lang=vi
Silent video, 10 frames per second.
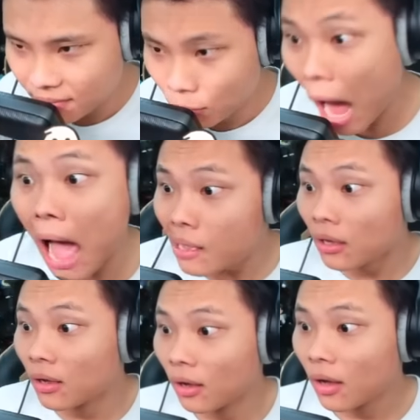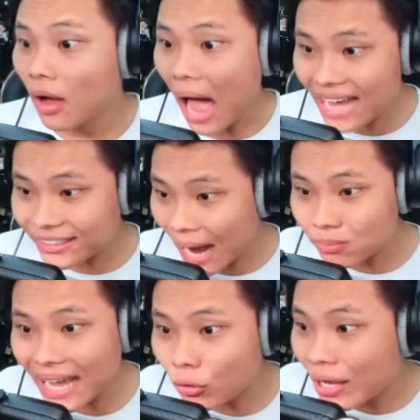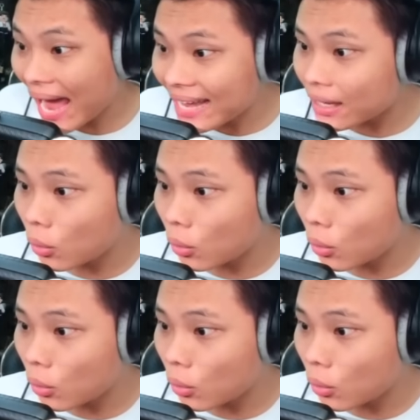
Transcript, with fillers: Ui, ai sao còng tay tôi vậy?